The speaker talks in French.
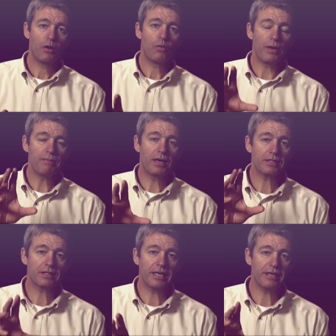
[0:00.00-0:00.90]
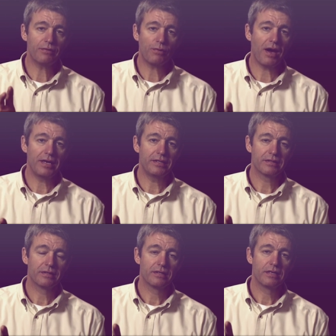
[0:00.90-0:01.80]
nous devons bien faire les
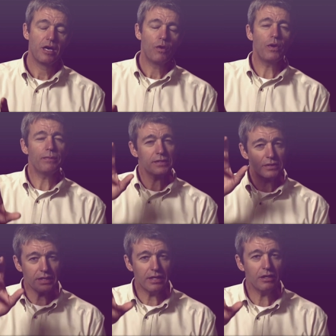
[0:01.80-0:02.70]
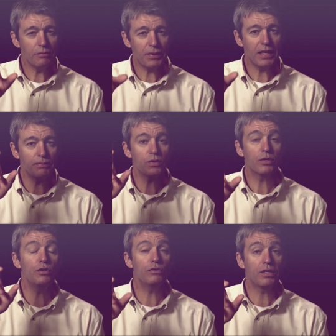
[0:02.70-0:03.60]
choses. Nous devons dire aux
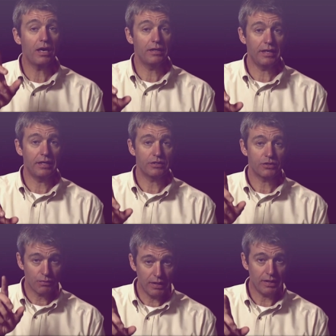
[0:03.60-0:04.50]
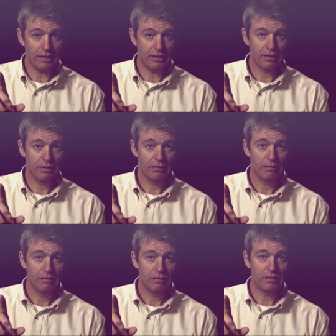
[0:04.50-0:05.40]
gens qui est Dieu vraiment,
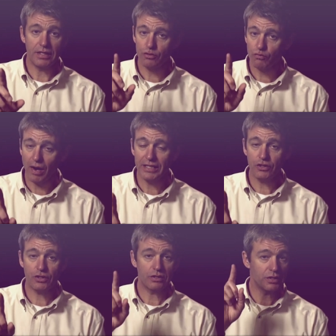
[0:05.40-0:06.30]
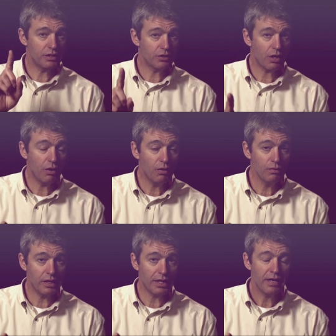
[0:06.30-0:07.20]
qu'il est juste, qu'il est
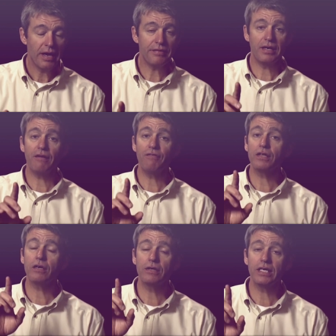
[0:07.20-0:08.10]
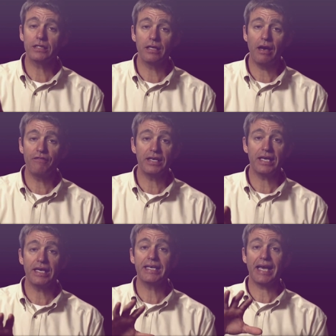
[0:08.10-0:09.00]
saint, et que même s'il est
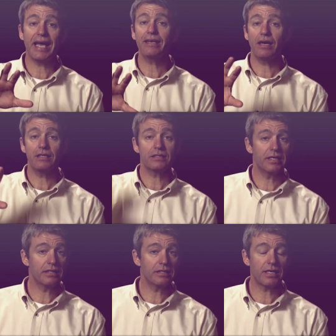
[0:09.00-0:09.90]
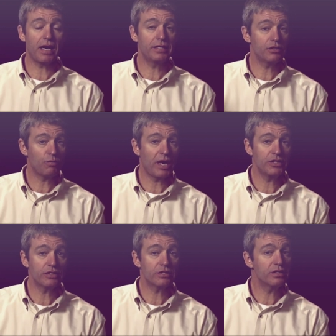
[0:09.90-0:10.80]
aimant, il ne peut pas mettre de
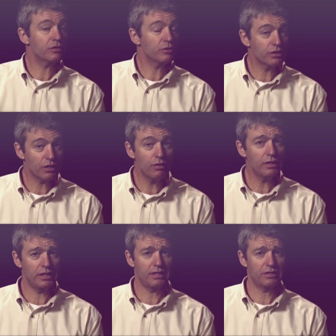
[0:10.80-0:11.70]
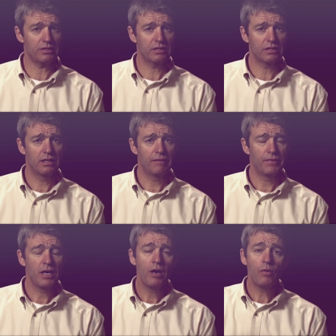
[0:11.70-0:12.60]
côté sa justice ou sa
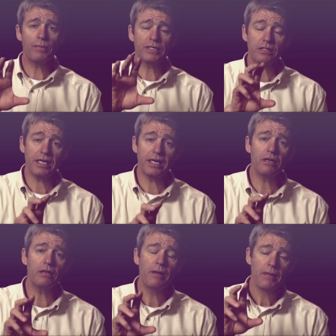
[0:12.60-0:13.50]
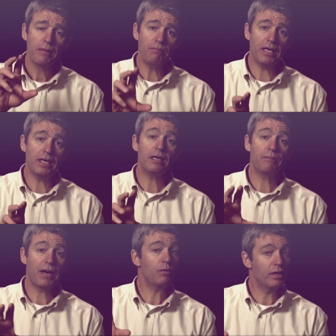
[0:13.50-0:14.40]
sainteté. Nous devons parler aux hommes à
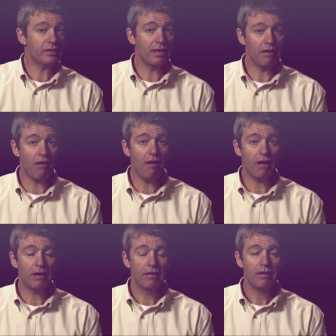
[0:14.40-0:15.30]
propos de ce qu'ils sont,